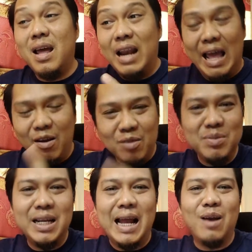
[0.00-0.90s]
แล้วก็มี
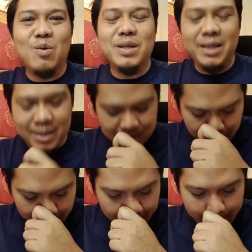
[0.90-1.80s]
หลายคนที่
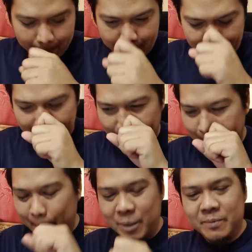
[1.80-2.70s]
อ
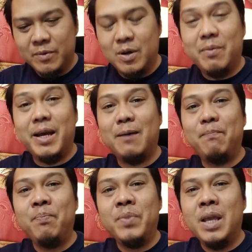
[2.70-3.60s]
ขอไปครับ
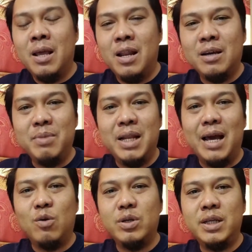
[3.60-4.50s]
แล้วก็มีหลาย
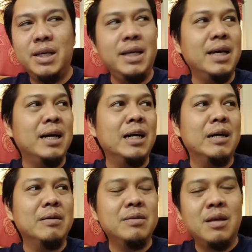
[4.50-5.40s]
คนที่อ
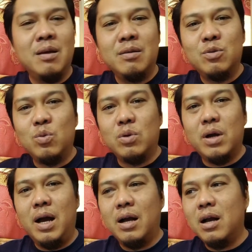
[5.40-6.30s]
ถูกอ
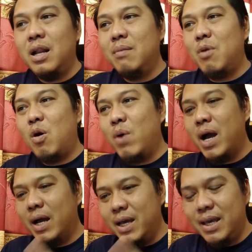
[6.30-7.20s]
ก็เลยมองว่า
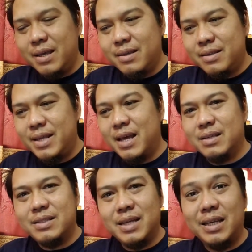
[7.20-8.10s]
เอ้ย เนี่ย
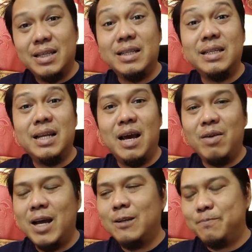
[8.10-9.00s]
ใจจริงแล้วนะ